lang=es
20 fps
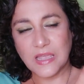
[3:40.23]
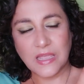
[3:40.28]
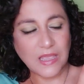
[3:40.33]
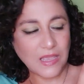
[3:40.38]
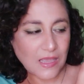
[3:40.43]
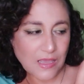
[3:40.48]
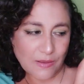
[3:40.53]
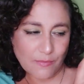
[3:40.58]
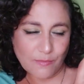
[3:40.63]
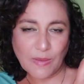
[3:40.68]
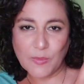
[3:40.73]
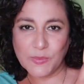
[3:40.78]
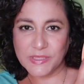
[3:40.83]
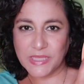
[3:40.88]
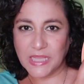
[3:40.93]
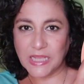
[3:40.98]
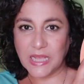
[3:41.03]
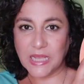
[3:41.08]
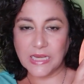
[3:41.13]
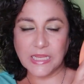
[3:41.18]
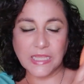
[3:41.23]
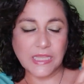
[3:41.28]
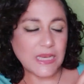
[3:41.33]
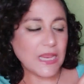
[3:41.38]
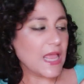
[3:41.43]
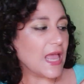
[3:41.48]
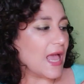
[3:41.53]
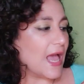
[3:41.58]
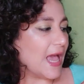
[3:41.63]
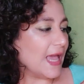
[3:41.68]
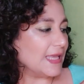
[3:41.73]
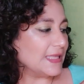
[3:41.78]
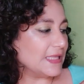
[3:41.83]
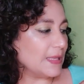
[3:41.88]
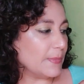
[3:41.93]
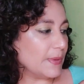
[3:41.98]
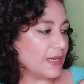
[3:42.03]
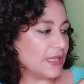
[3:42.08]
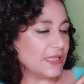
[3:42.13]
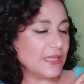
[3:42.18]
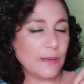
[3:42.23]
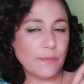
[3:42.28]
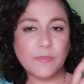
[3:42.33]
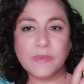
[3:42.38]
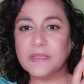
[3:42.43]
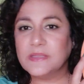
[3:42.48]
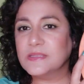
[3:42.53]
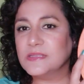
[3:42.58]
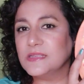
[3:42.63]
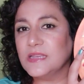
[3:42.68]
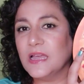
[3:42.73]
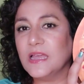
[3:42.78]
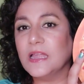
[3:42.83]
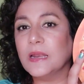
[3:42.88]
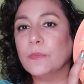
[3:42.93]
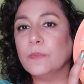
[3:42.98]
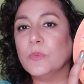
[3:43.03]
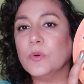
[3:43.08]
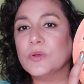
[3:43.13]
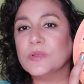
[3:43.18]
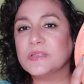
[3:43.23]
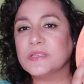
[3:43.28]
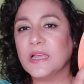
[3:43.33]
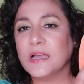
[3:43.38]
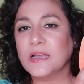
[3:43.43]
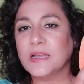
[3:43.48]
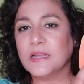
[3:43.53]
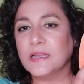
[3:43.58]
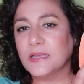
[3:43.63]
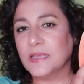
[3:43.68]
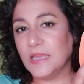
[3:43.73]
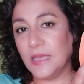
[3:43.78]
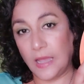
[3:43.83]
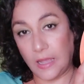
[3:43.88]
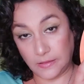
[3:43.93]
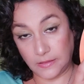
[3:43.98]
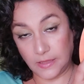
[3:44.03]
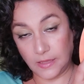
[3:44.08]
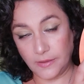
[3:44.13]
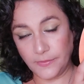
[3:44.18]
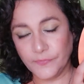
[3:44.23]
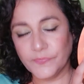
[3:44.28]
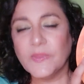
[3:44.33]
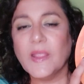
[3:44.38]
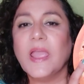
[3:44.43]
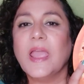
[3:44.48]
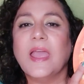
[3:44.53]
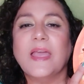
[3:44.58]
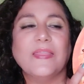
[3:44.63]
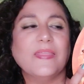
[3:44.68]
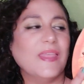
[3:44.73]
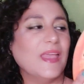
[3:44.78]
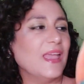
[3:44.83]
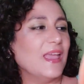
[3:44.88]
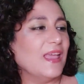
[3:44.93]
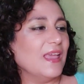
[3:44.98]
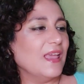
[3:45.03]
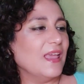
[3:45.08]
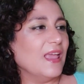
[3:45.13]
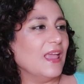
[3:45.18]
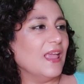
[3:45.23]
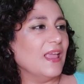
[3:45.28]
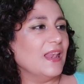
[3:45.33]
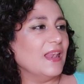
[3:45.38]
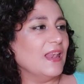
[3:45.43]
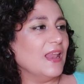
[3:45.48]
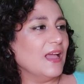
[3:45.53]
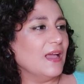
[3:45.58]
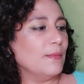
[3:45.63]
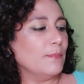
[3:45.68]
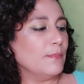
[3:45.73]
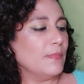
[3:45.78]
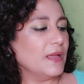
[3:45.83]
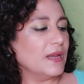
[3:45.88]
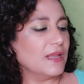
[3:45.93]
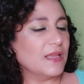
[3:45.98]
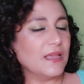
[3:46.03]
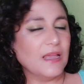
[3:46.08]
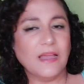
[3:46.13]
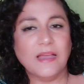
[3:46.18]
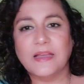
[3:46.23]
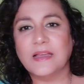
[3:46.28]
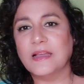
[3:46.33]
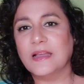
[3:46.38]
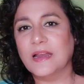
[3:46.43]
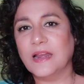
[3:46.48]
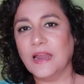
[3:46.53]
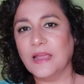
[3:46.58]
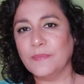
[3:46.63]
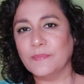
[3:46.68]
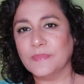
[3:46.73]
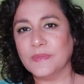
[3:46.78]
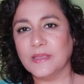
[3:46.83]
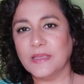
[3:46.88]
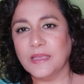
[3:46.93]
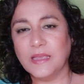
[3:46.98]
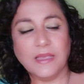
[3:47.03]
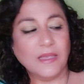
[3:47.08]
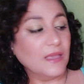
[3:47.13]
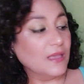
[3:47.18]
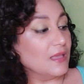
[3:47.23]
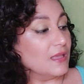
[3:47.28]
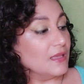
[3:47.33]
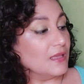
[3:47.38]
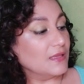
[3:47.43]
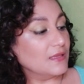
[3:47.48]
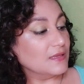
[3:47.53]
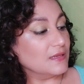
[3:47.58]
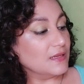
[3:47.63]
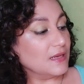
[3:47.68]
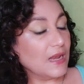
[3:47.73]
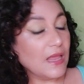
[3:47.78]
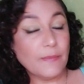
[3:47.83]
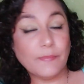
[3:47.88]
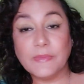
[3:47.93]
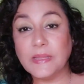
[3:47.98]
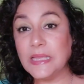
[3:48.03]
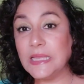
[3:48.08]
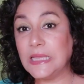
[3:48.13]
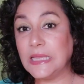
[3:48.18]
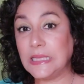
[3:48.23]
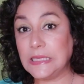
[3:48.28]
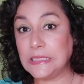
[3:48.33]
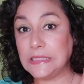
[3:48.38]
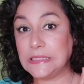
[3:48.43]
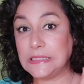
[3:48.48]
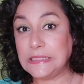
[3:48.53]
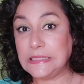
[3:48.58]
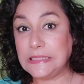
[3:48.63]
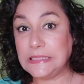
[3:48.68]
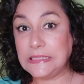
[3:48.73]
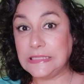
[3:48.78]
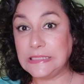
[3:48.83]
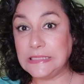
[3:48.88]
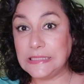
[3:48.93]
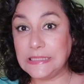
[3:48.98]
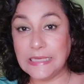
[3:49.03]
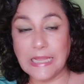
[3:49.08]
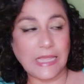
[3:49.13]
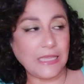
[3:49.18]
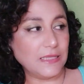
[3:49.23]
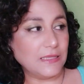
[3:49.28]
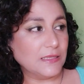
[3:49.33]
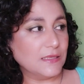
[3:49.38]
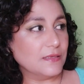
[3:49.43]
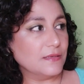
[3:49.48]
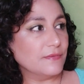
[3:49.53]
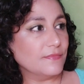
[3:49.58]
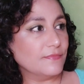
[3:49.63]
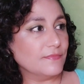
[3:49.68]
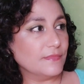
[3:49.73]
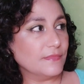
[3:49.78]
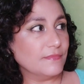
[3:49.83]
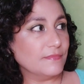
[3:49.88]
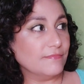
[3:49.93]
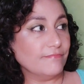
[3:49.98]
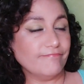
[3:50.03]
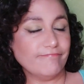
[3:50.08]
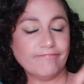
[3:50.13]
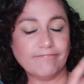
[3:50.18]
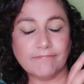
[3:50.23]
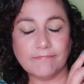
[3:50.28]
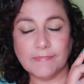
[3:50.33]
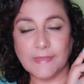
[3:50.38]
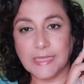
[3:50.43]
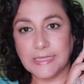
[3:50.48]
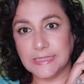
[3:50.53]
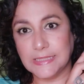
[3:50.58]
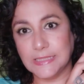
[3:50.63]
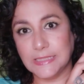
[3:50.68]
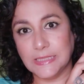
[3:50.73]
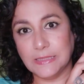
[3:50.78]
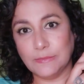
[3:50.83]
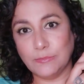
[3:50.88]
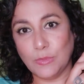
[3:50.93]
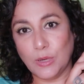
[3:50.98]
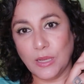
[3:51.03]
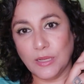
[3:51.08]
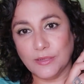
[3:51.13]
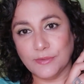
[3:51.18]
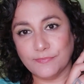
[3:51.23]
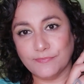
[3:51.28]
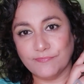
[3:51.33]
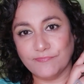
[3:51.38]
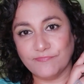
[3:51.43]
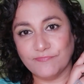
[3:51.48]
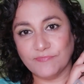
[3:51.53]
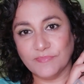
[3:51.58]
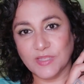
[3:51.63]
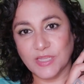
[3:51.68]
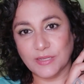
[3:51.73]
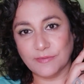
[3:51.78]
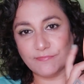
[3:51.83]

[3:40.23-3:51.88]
eh, vamos a dejar ir a esta paleta pizza hermosa gigante de eh, la marca Glam, Glam Light, ¿Mm? así que bueno. Sí.